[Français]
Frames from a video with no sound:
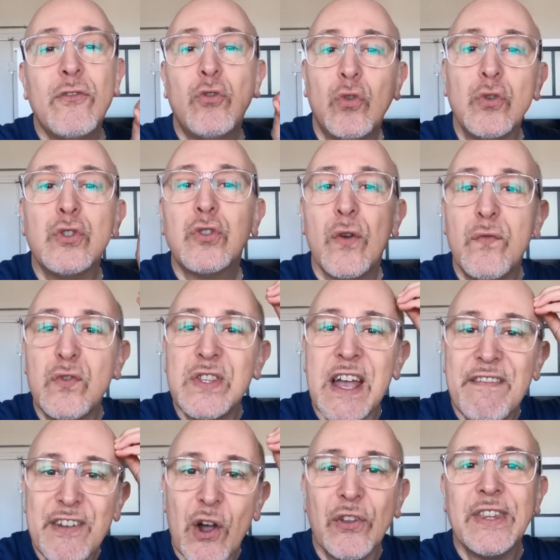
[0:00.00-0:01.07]
tout ce que vous
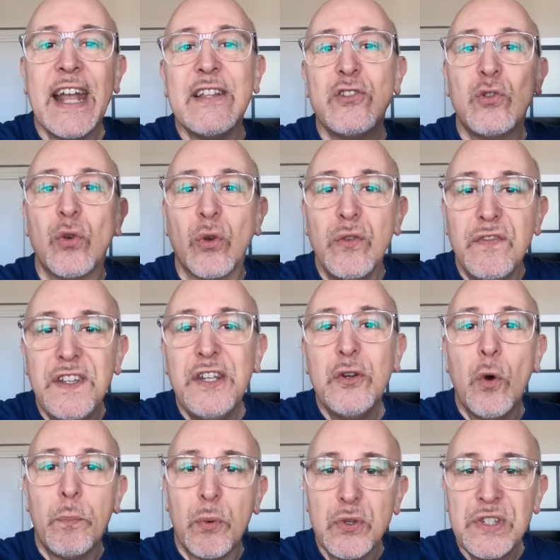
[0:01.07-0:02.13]
avez en tête sur une
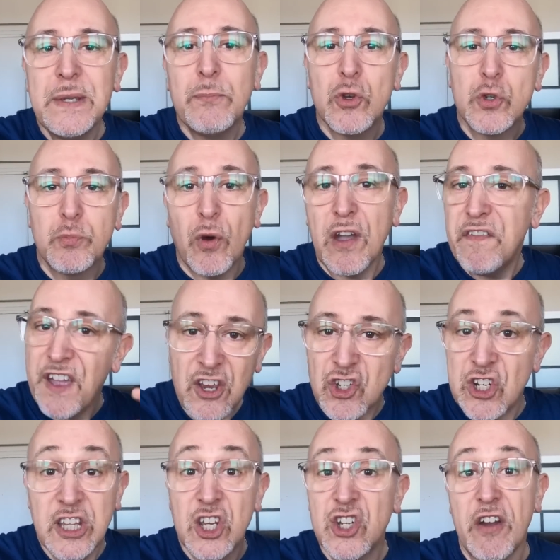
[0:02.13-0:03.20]
vidéo possible que je pourrais faire,
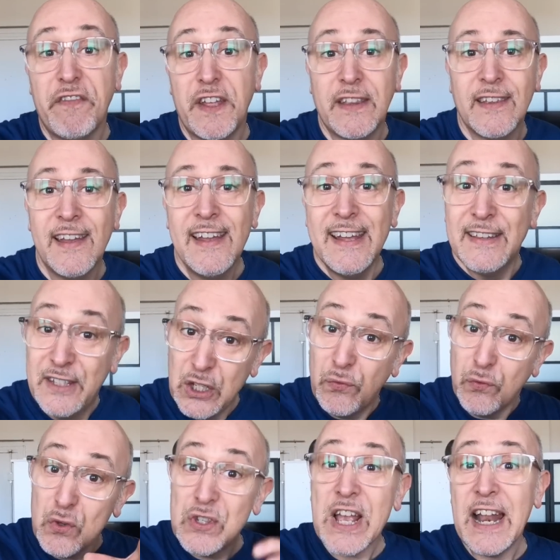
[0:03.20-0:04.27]
je l'ai déjà faite.
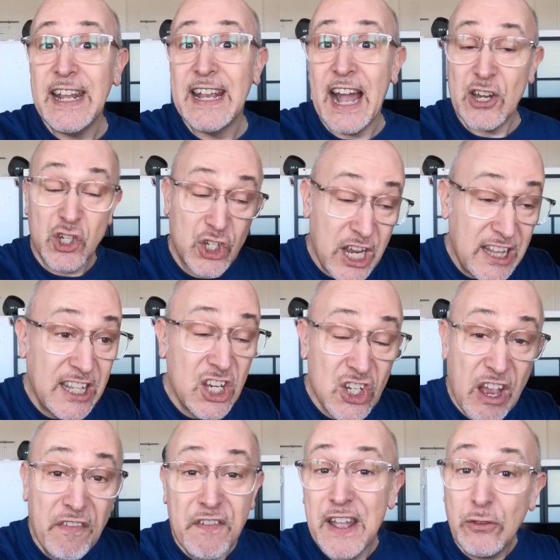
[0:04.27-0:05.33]
Dites-vous ça, les gars. J'ai
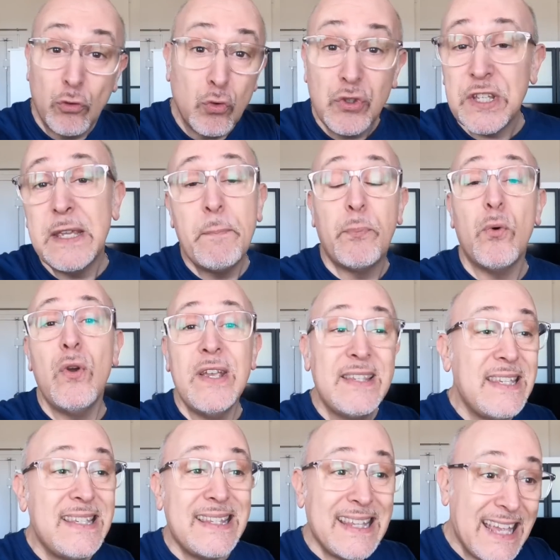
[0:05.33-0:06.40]
déjà fait tout ce qui peut
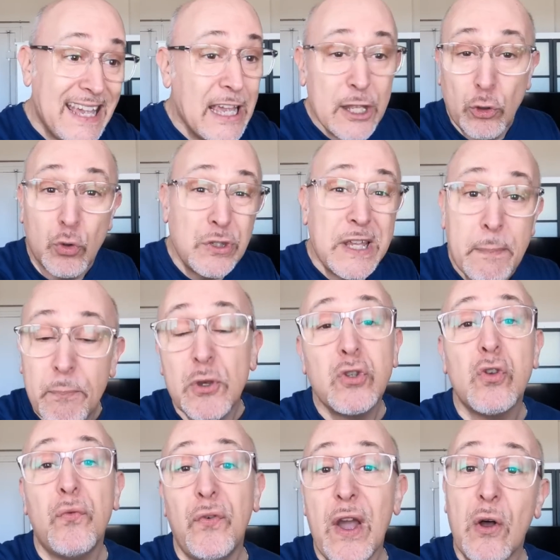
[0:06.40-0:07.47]
exister, tout ce qui peut
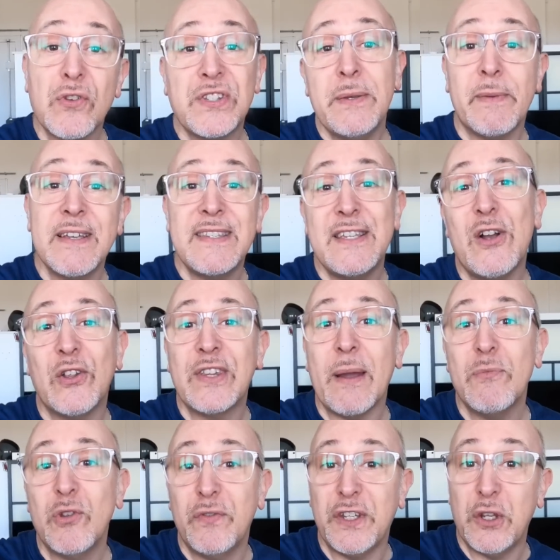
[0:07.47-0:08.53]
se faire en sim racing en
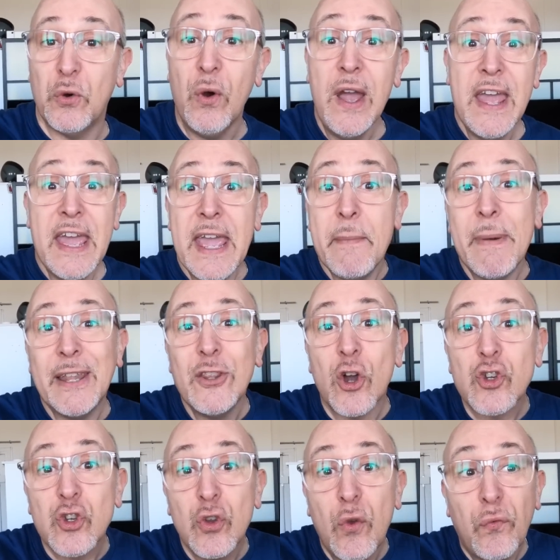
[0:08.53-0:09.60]
termes de vidéo. Et
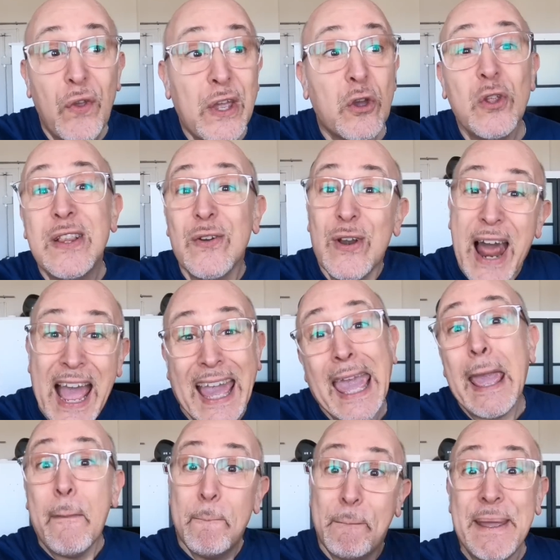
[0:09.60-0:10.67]
maintenant, je ne fais que de la
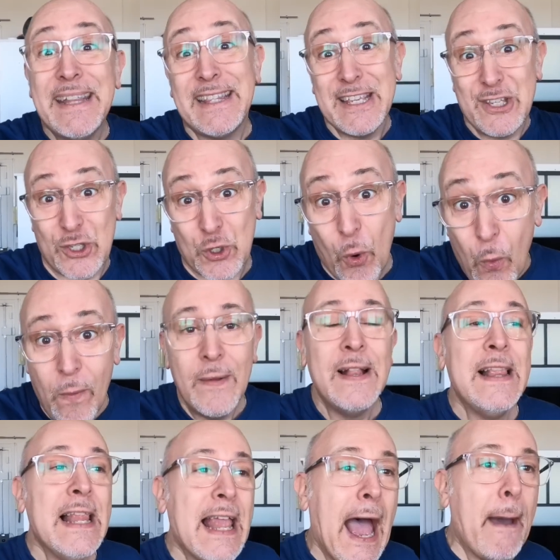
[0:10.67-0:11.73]
répétition,
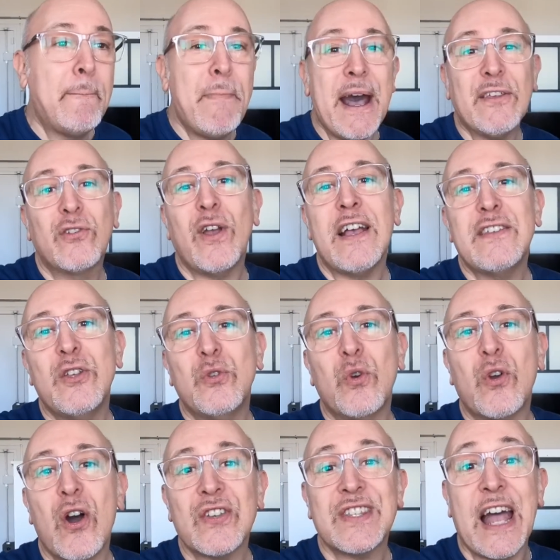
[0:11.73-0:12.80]
à part sur Assetto
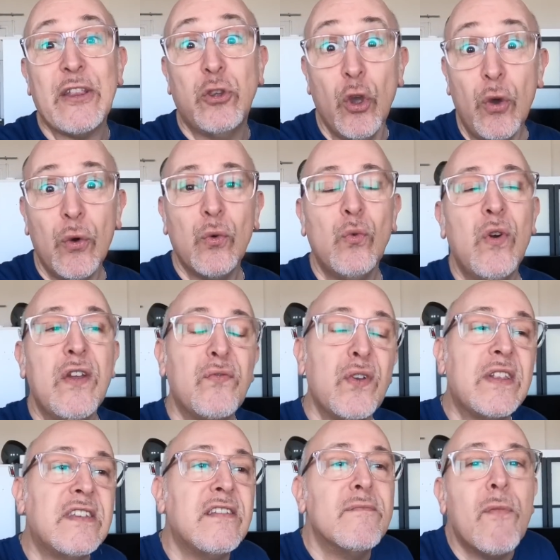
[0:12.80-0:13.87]
Corsa 2, où
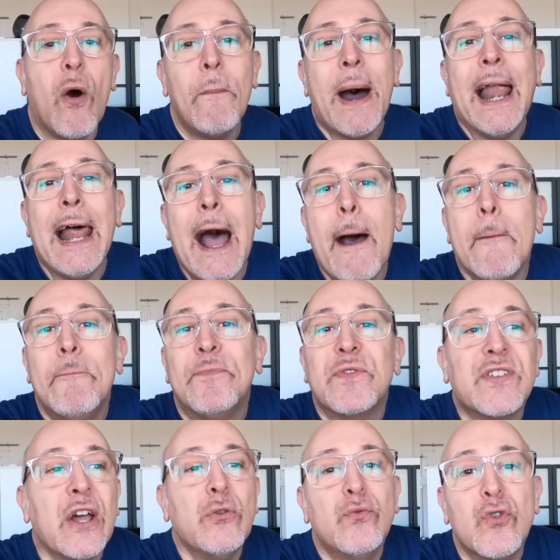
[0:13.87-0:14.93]
effectivement, bah là,
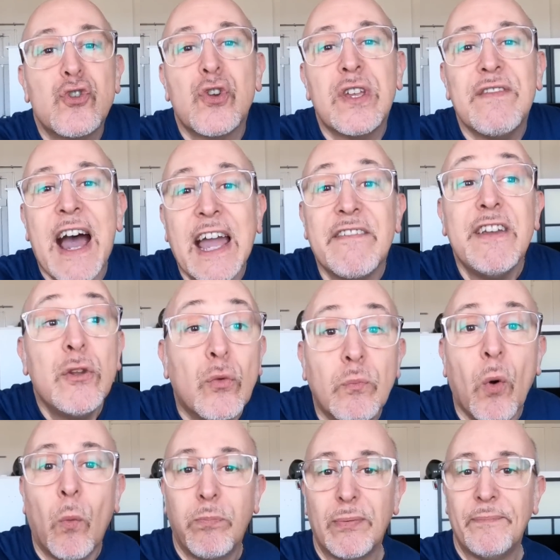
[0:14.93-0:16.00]
c'est un nouveau jeu qui va arriver, donc
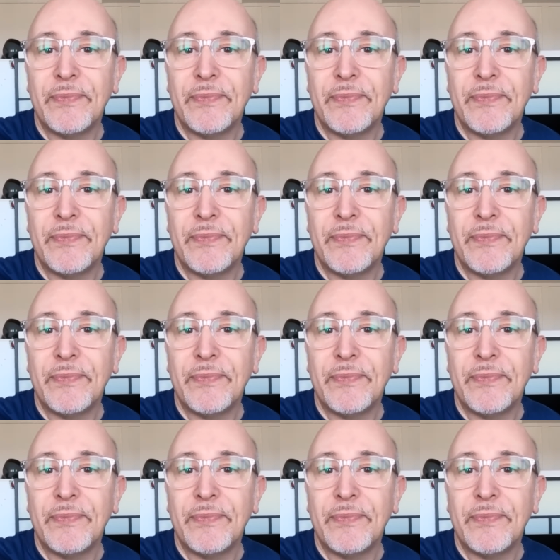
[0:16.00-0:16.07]
bon.